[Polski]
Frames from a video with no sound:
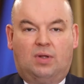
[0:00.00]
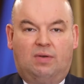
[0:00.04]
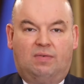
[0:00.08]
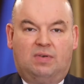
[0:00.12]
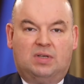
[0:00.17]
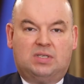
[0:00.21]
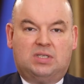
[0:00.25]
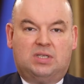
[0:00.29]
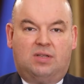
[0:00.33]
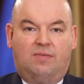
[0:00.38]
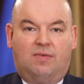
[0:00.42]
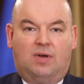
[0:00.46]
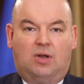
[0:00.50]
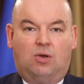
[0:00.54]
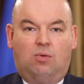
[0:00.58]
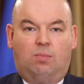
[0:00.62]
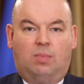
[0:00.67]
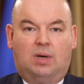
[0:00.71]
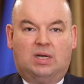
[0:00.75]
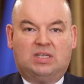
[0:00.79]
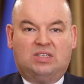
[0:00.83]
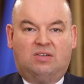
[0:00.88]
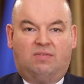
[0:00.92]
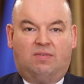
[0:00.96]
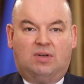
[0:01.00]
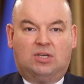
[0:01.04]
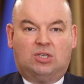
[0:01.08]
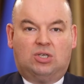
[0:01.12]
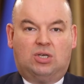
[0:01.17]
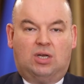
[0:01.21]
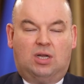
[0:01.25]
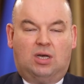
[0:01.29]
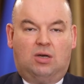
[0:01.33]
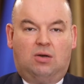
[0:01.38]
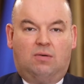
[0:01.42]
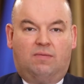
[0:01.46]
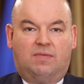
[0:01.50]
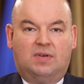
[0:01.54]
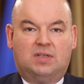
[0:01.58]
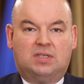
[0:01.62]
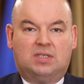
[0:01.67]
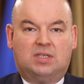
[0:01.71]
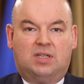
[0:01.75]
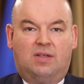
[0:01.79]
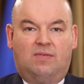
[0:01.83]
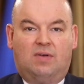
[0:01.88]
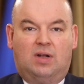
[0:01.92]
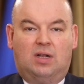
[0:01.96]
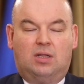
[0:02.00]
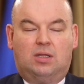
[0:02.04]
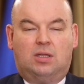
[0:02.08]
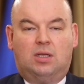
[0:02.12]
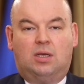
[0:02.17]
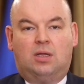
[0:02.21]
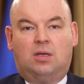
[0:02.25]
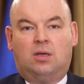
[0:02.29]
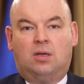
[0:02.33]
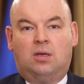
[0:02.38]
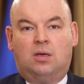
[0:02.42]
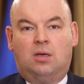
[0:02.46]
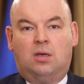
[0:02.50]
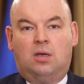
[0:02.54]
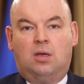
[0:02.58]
Festiwalu bardzo ważnego. Festiwal ten